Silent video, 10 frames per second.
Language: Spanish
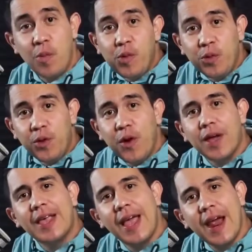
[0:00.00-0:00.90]
mundo
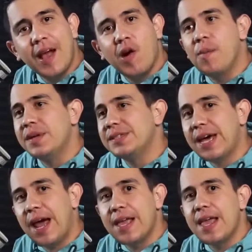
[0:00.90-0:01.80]
quiere
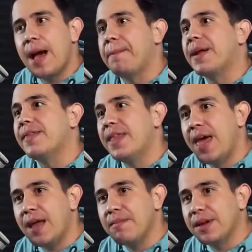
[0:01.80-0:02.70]
comenzar y
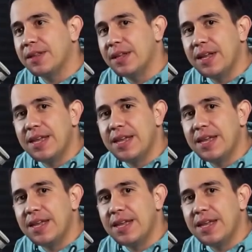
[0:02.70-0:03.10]
aprender a invertir.